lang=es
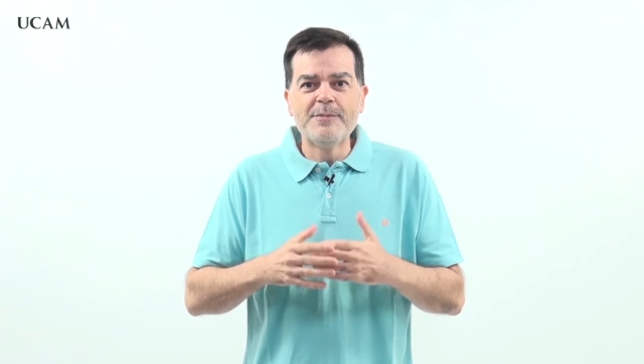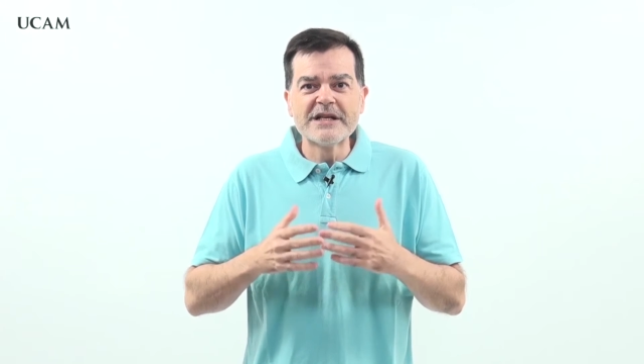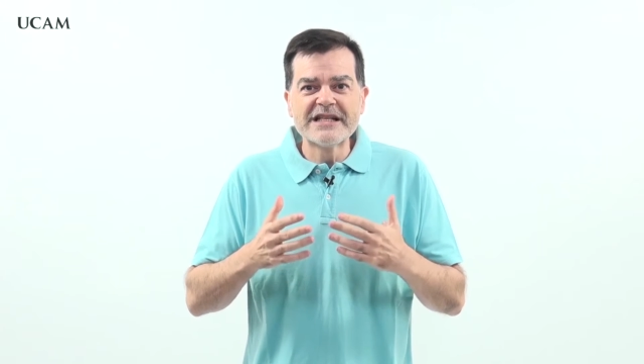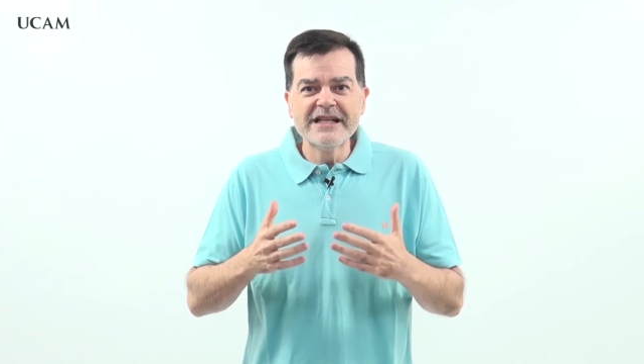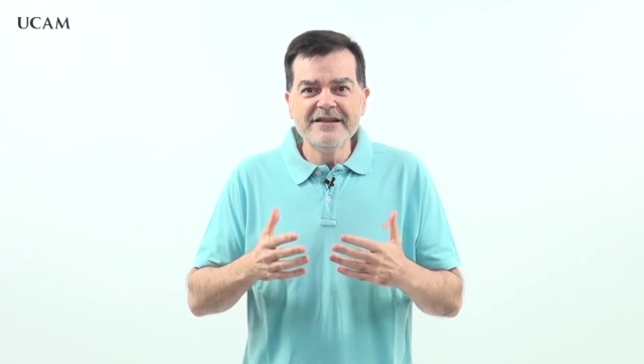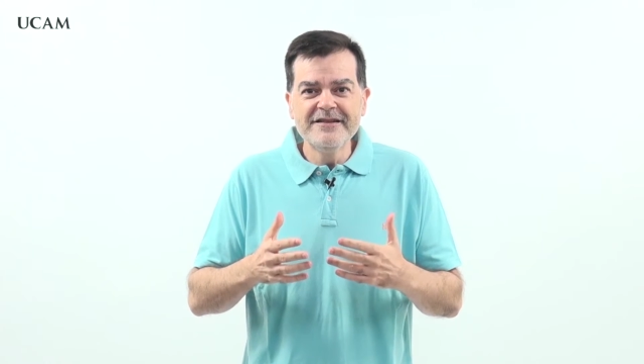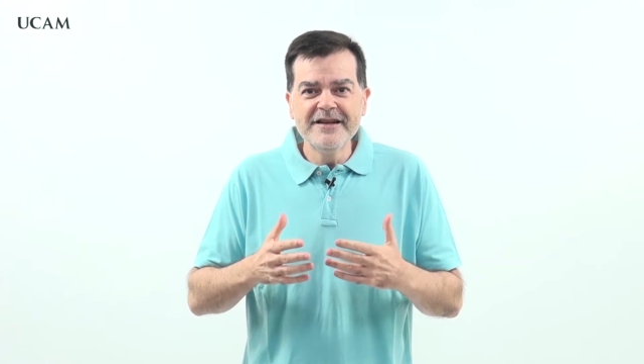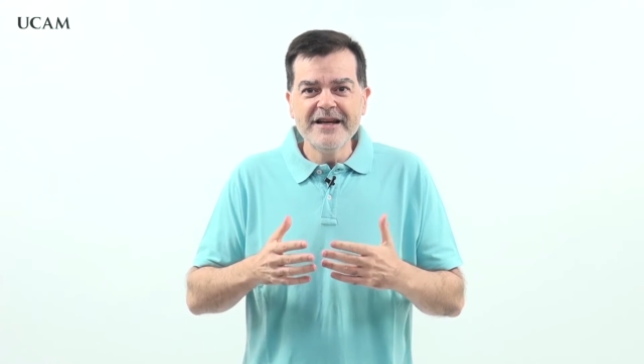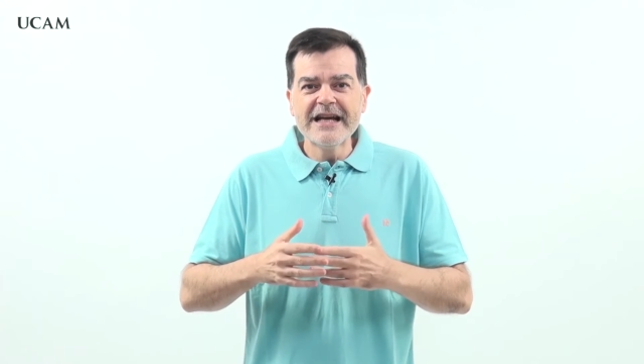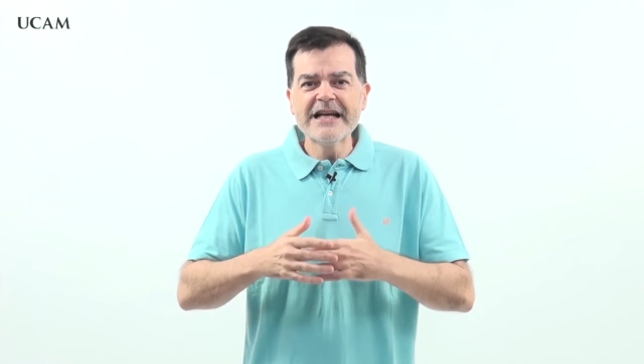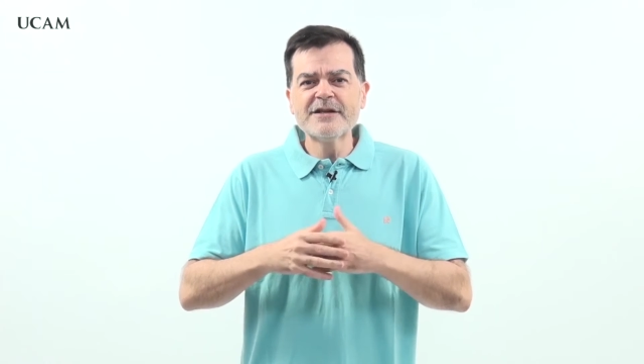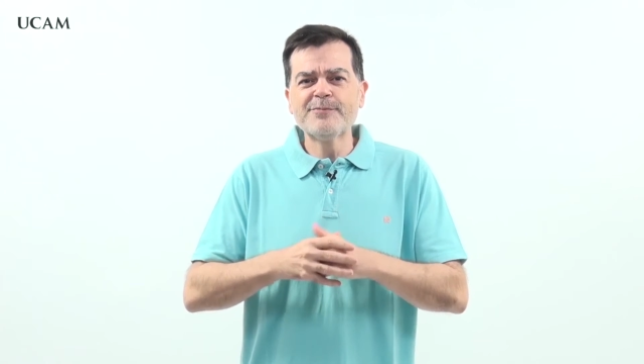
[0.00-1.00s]

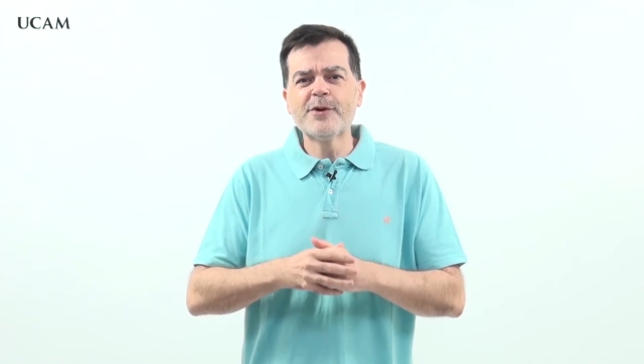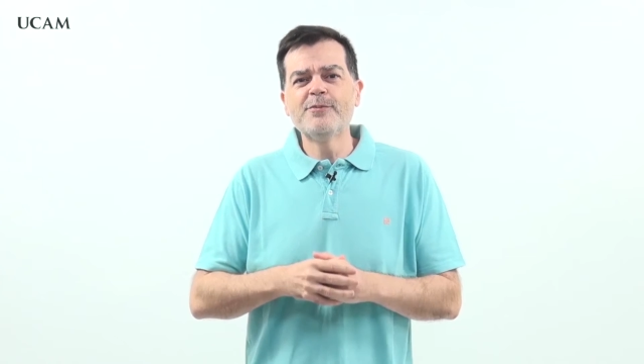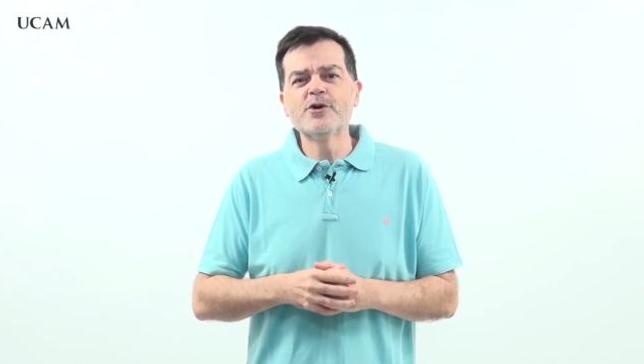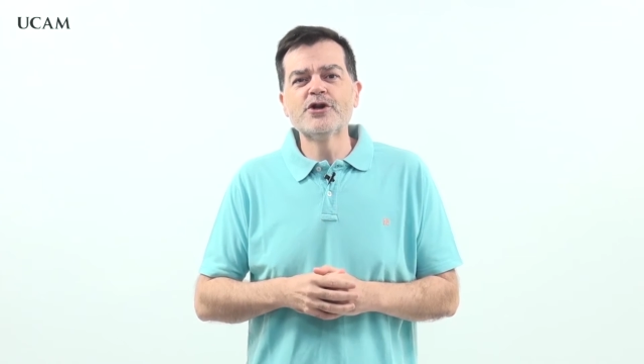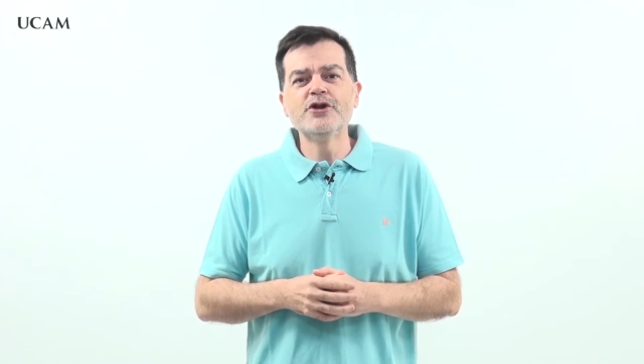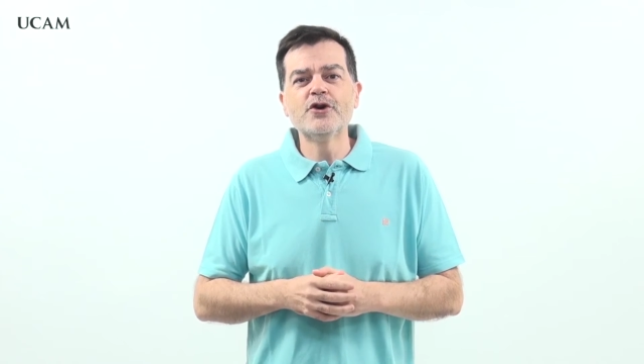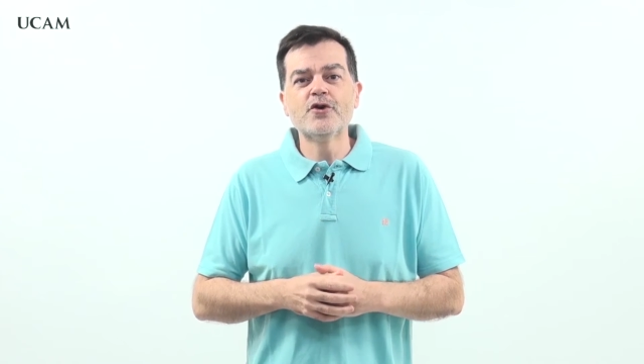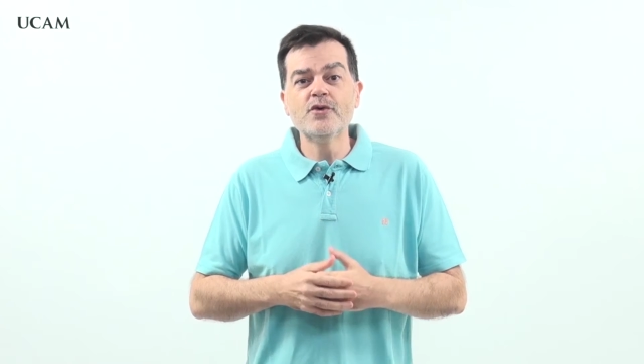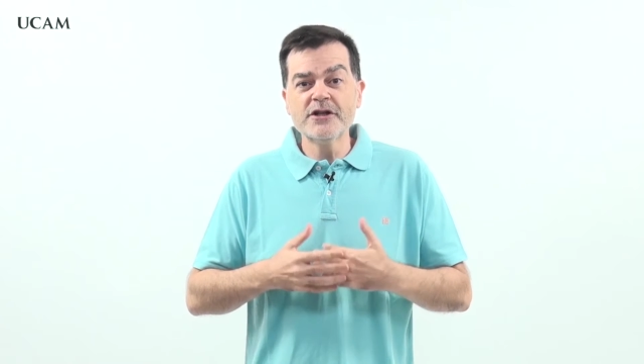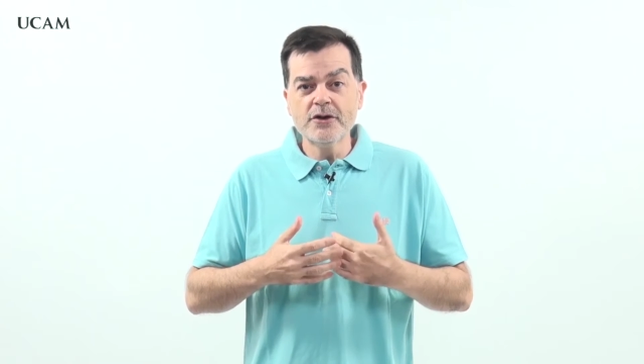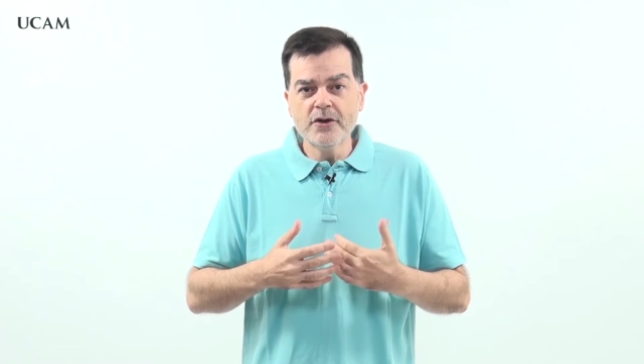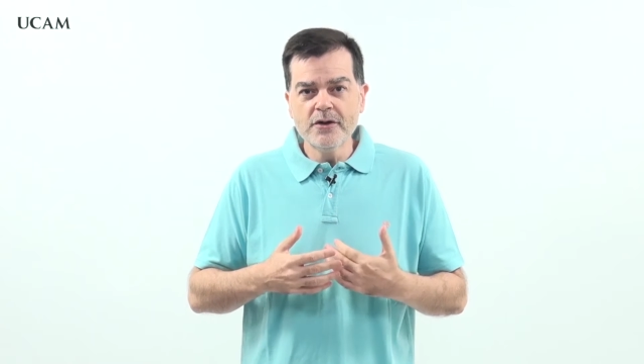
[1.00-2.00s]
presente es propósito
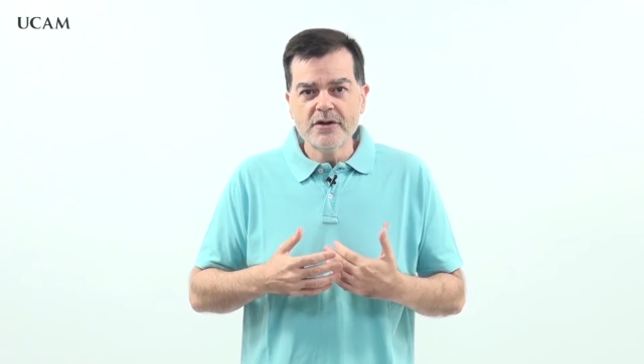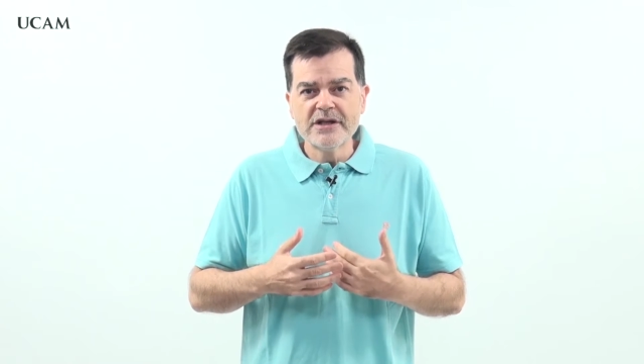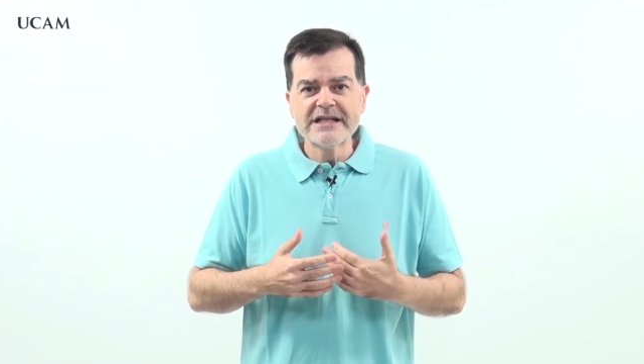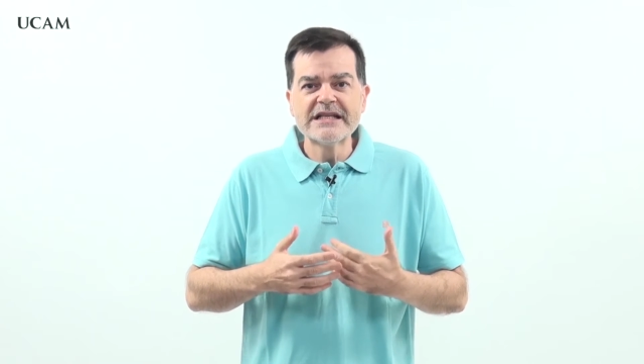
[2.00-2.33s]
nuestro